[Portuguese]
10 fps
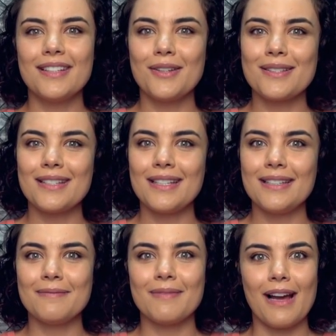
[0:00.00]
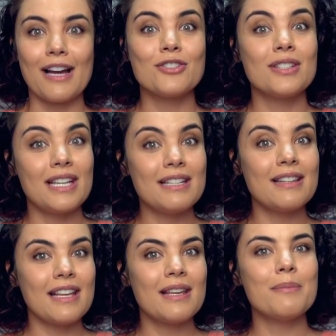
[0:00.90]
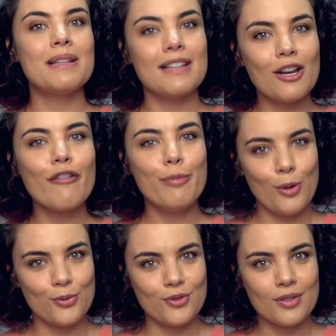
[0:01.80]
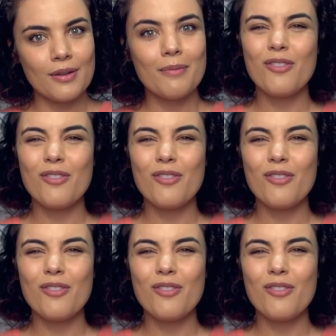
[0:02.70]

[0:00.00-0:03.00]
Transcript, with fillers: Então, assim, acho que ele tem que manter 9 pontos.